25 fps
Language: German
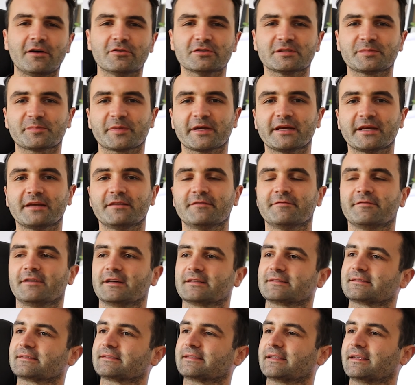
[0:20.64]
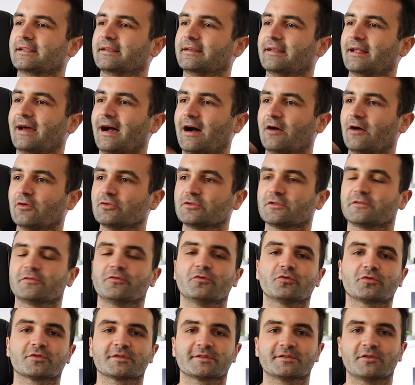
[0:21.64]
rausbringen, was den
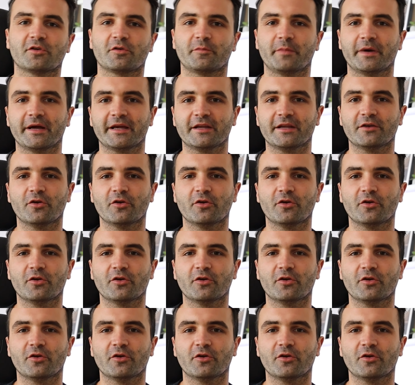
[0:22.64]
Autofokus nochmal